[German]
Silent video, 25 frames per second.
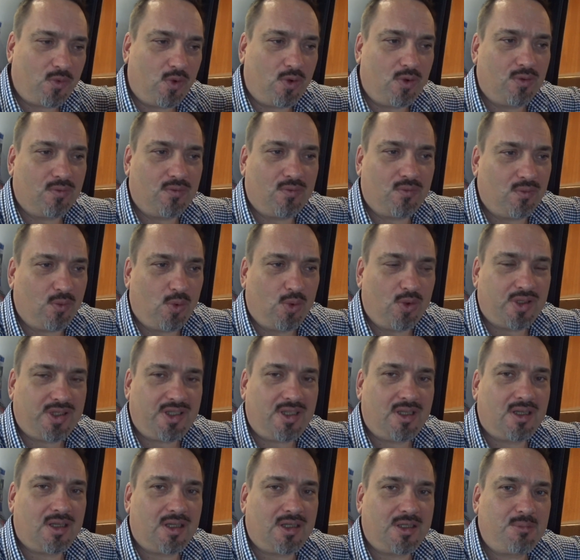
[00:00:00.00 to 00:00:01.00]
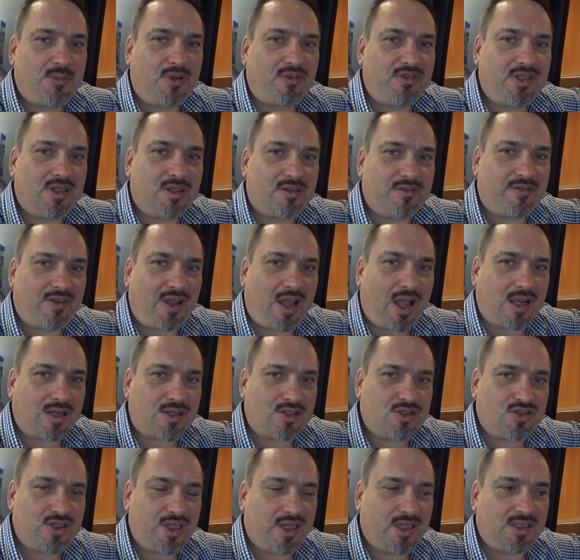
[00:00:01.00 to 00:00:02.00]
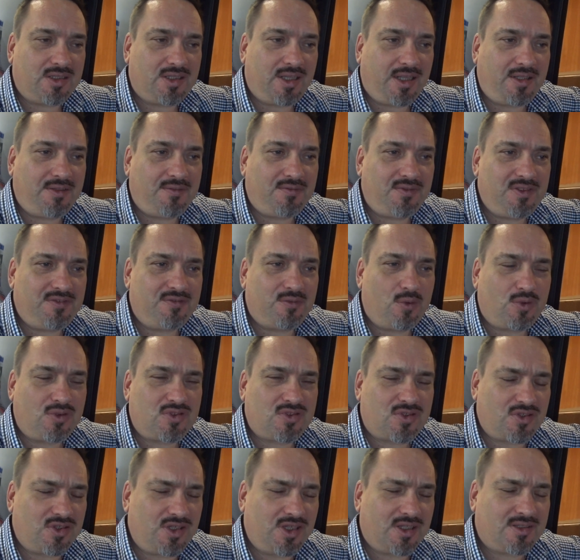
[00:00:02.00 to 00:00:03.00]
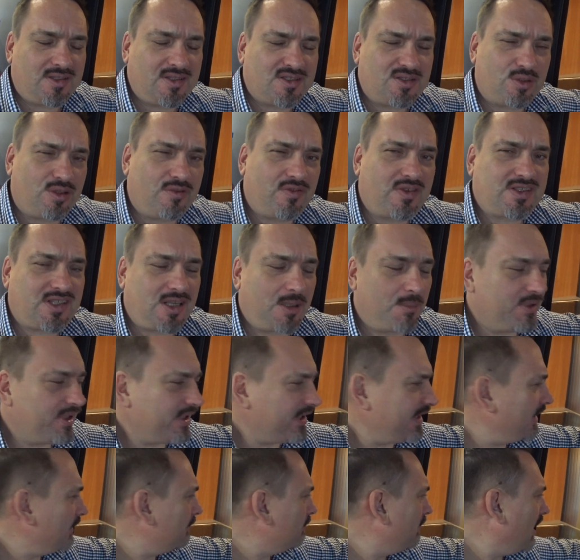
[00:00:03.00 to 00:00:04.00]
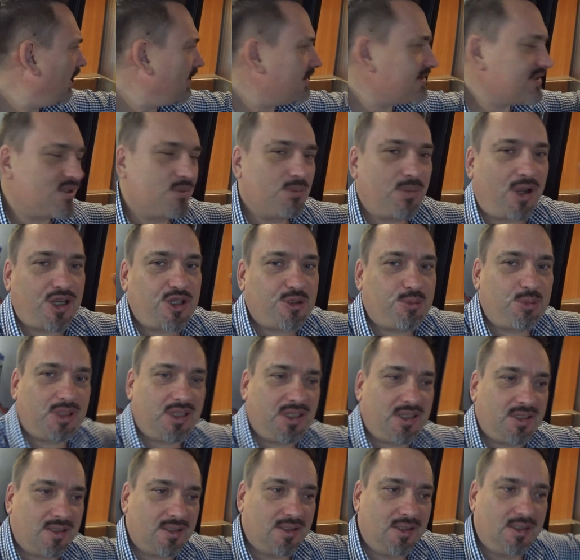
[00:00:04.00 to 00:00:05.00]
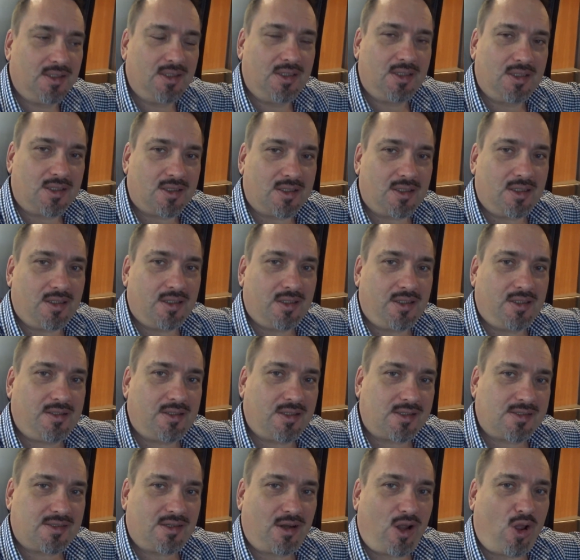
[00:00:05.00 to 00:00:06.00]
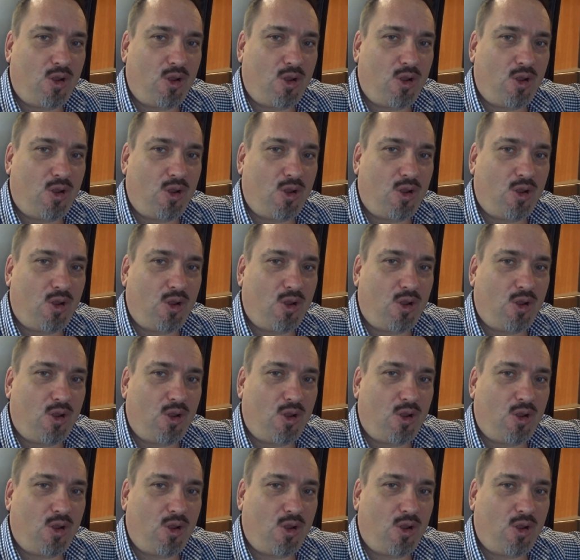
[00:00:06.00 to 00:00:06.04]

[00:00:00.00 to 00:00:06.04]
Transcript: wo, wo ihr immer wieder Fragen stellt, hey, wie funktioniert das oder was kann man dagegen machen? Zum Beispiel hier ich als